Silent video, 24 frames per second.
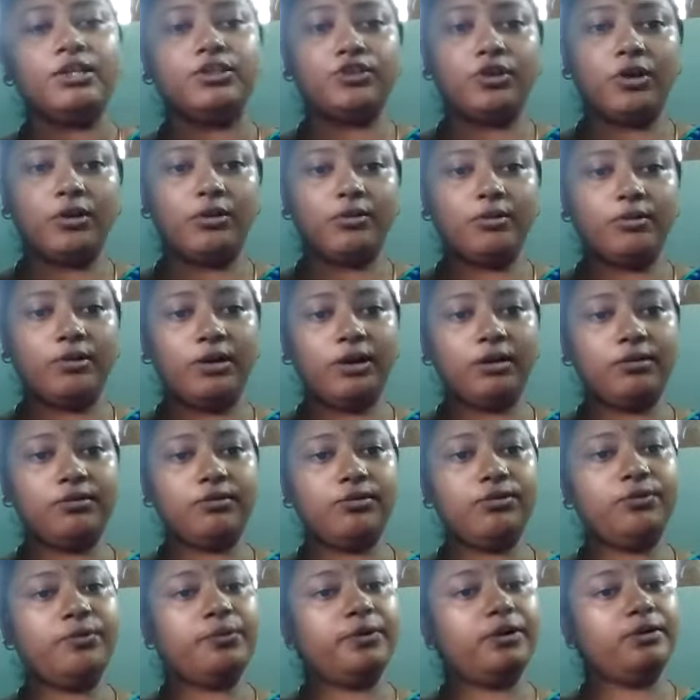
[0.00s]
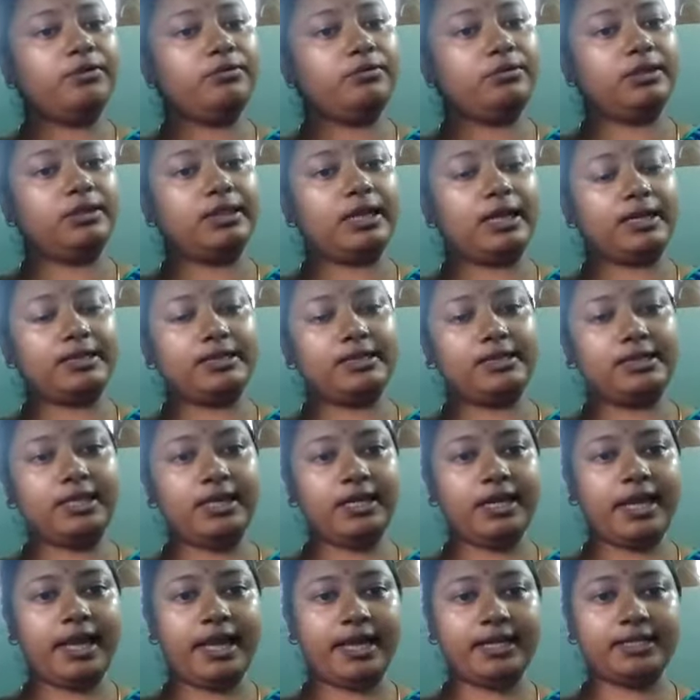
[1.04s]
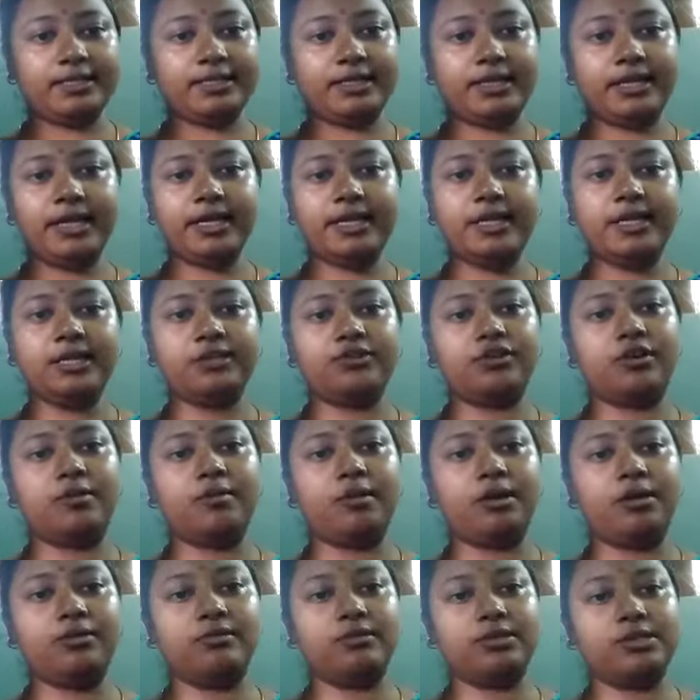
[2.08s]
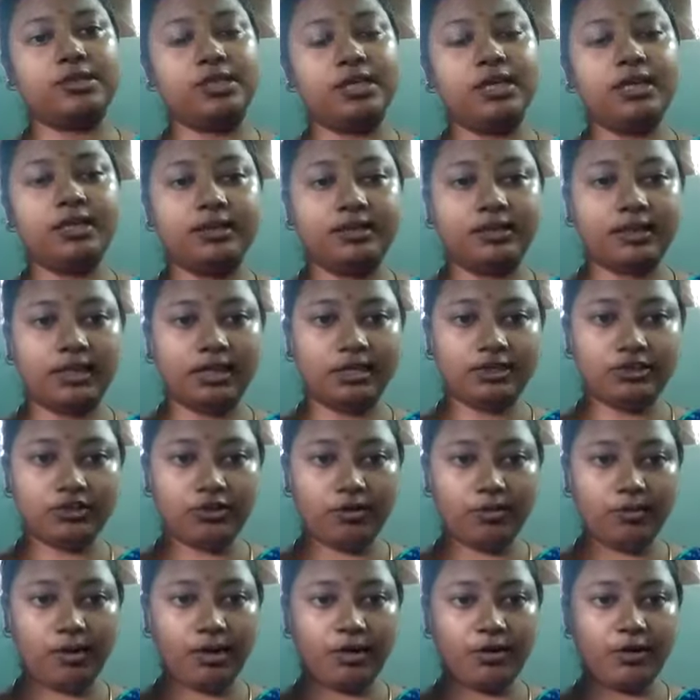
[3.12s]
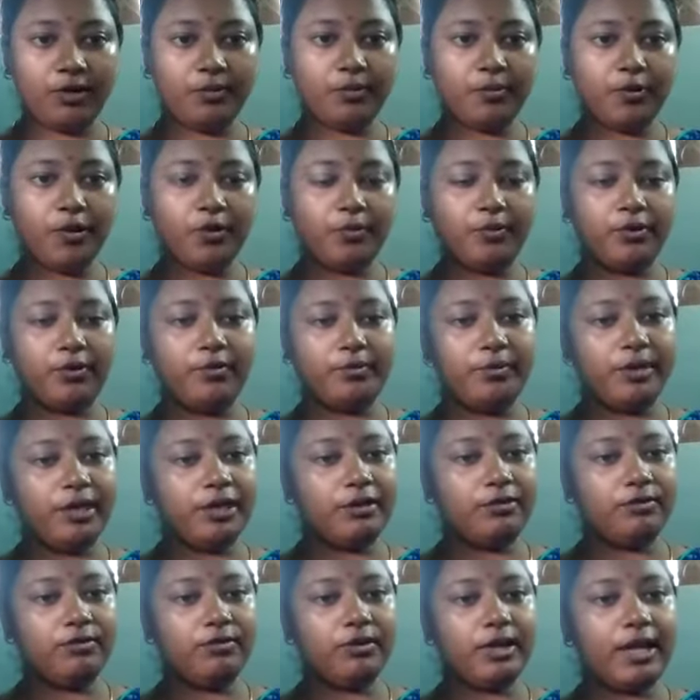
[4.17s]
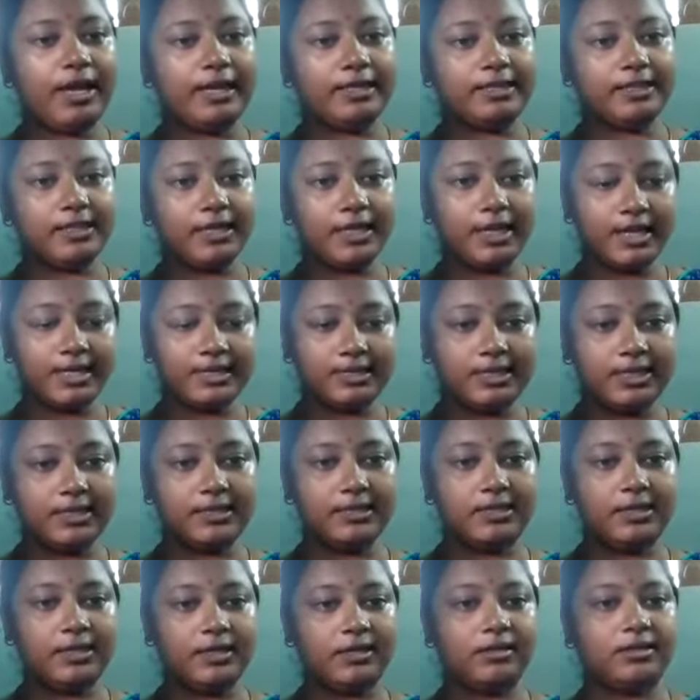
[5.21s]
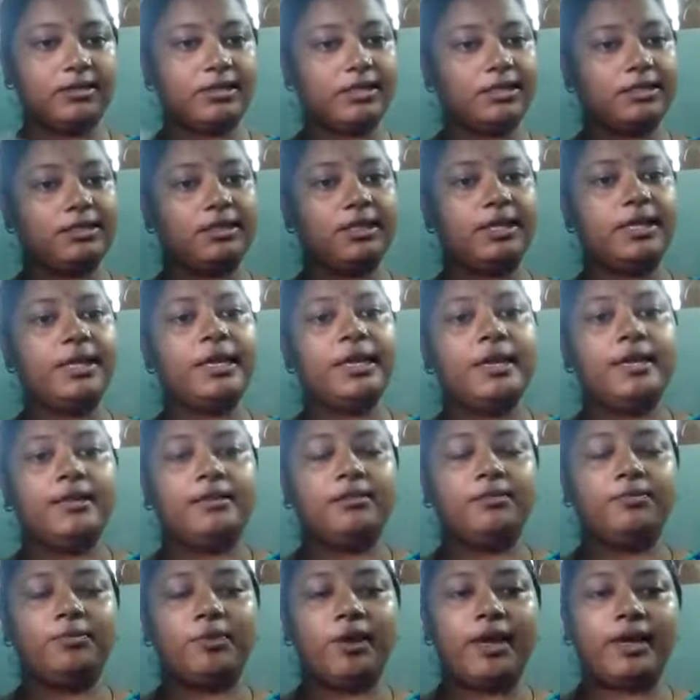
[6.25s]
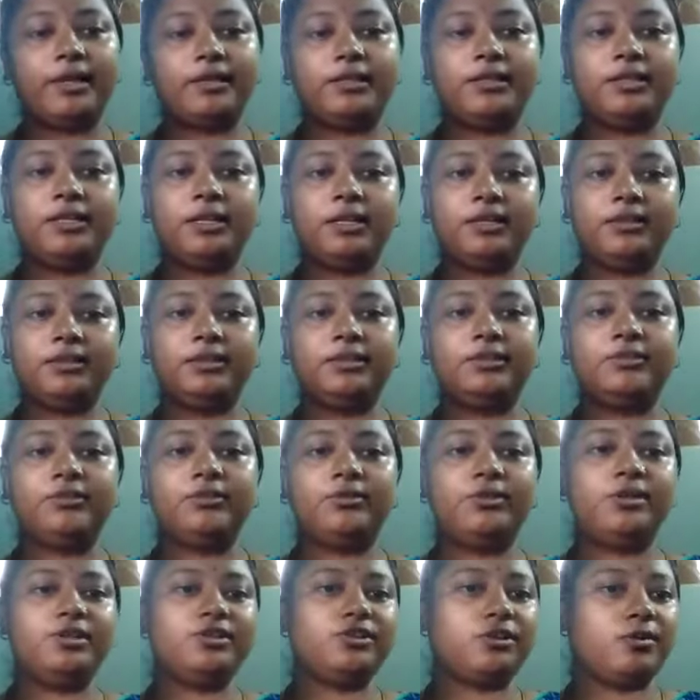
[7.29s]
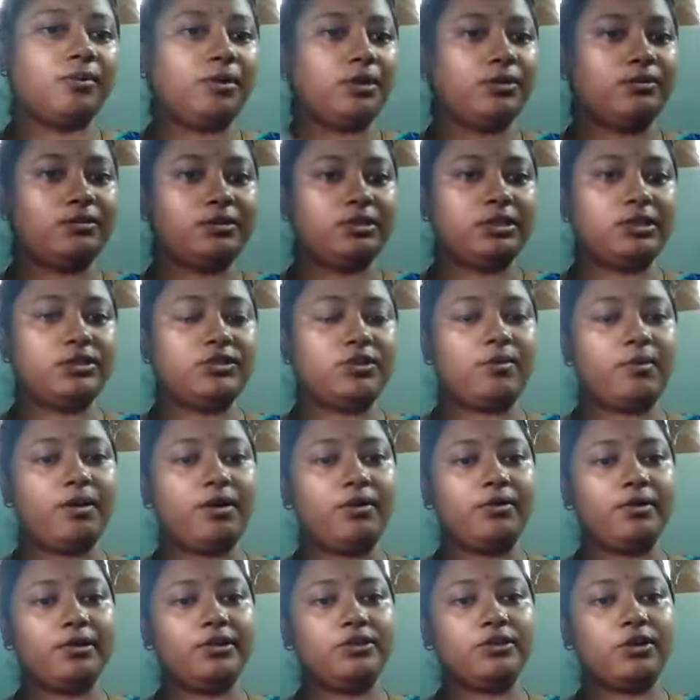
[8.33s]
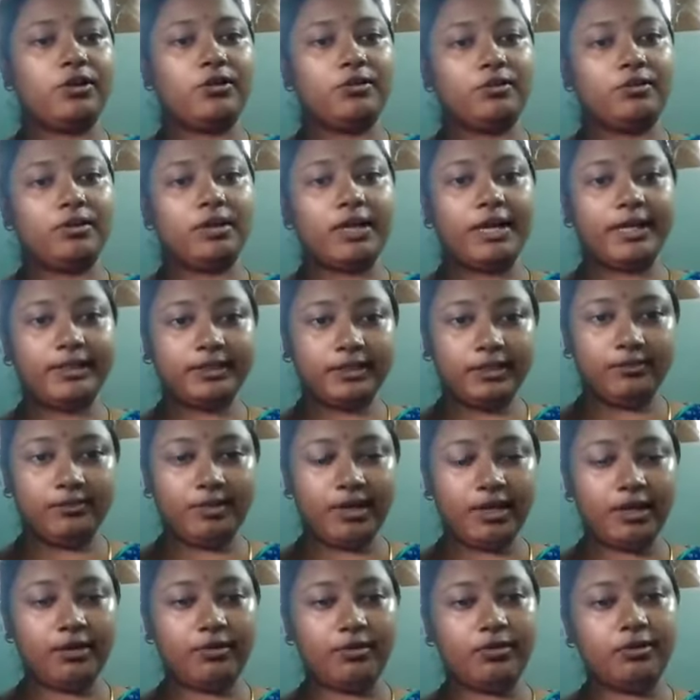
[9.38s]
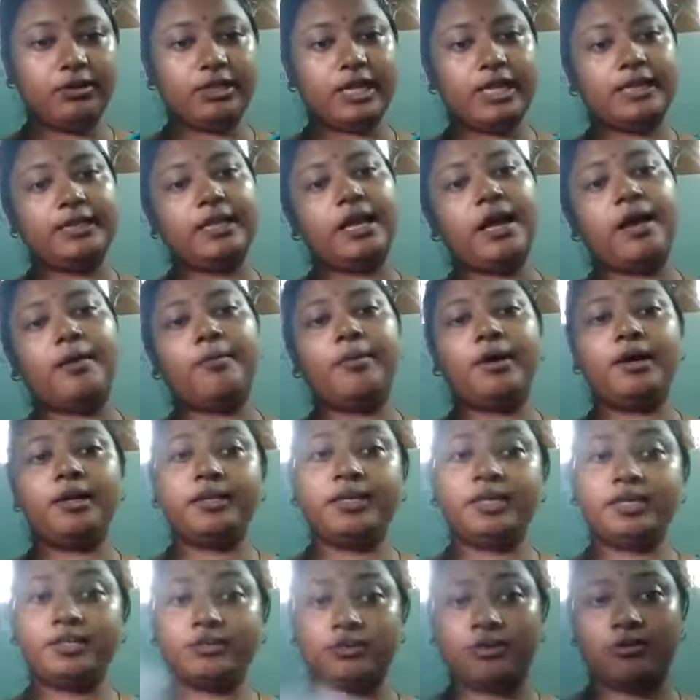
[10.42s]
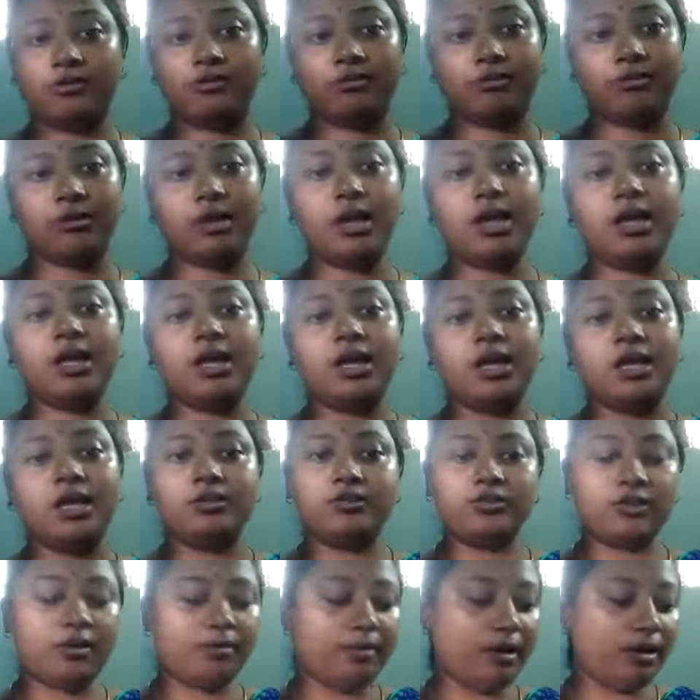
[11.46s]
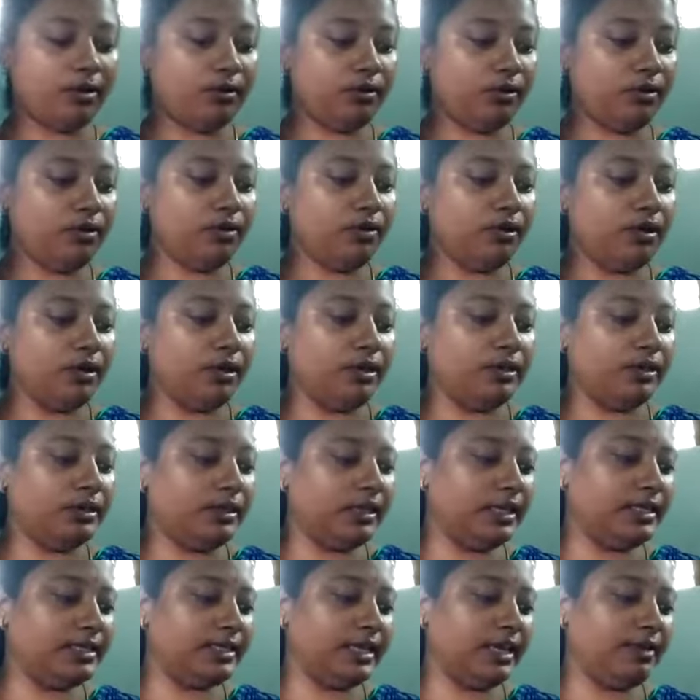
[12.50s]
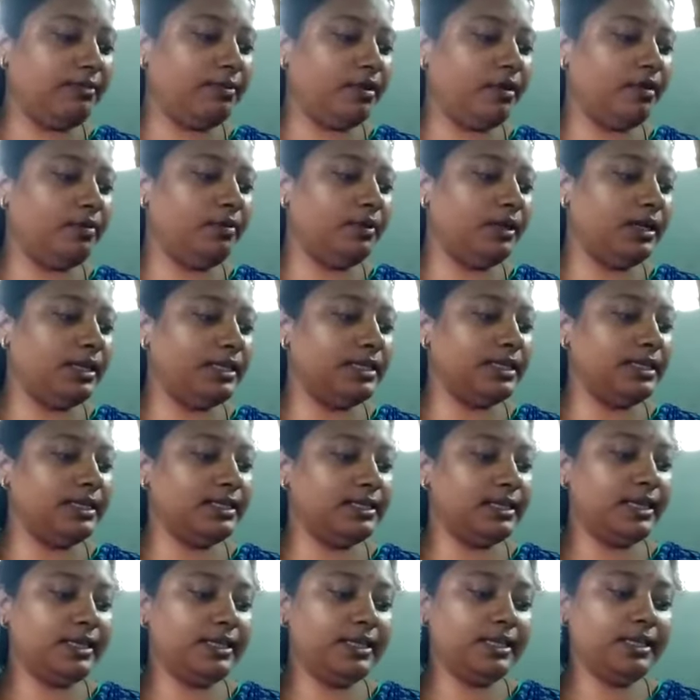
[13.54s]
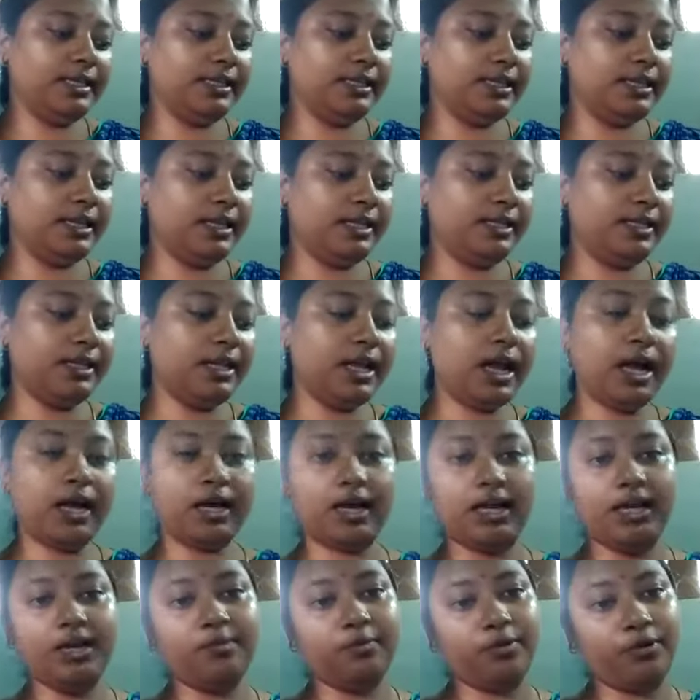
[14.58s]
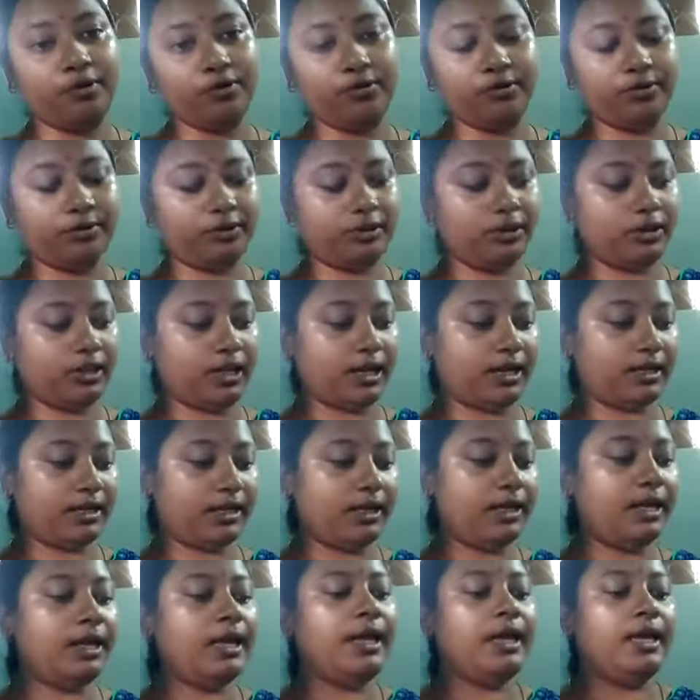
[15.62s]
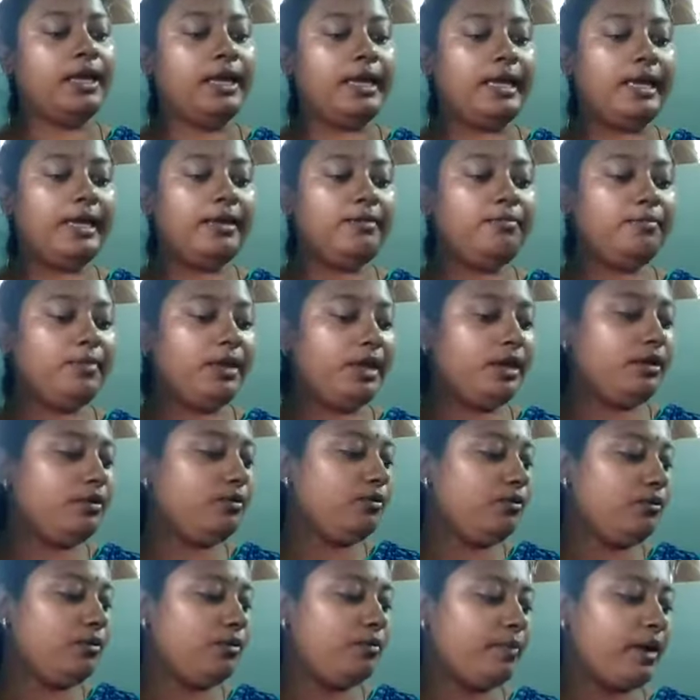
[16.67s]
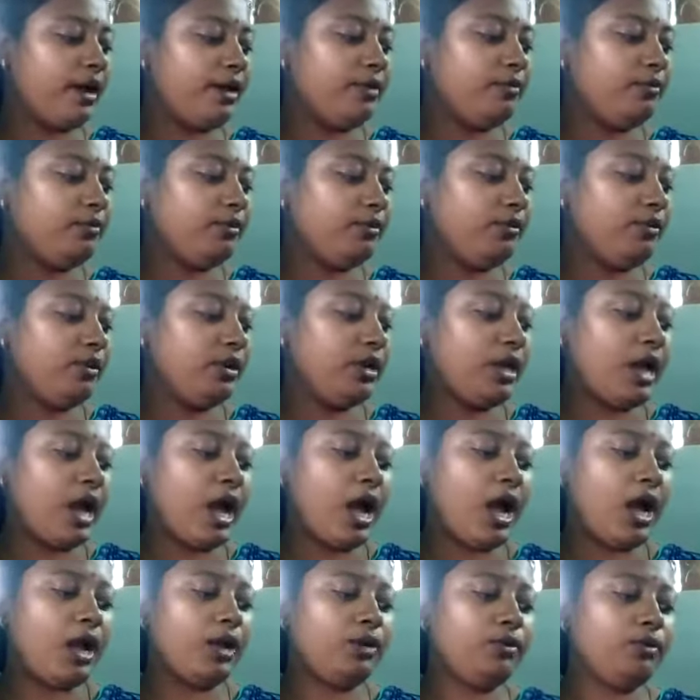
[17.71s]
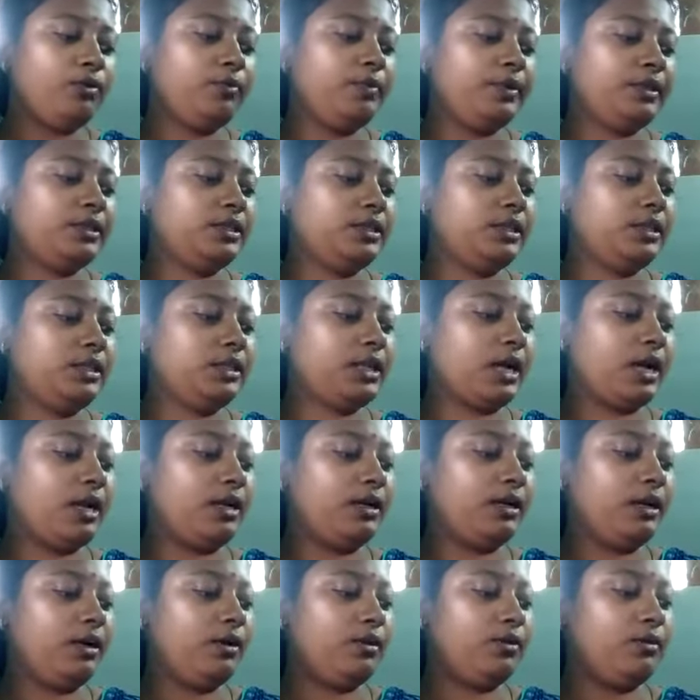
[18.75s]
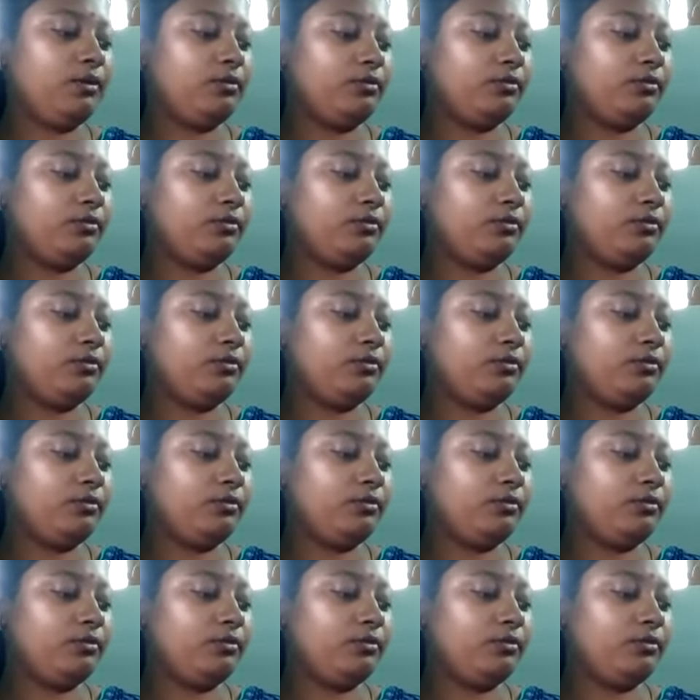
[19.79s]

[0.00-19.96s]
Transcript: জলকণাগুলো উপরে উঠতে থাকছে তাহলে এক জায়গায় গিয়ে জমা হচ্ছে তাহলে জমা হয়ে পরপর মেঘগুলো এক জায়গায় আস্তে আস্তে আস্তে আস্তে একদিন একদিন করে জমা হচ্ছে জমা হয়ে জলকোনা একদিন নিয়ে হলো তাতে আবার গিয়ে জলকোনা জমা হলো ঠিক সেইভাবে বলেছে সেইটি ধীরে ধীরে আকারে বড় হতে থাকে এই মেঘগুলো বায়ুমণ্ডলে আরও বেশি ঠান্ডা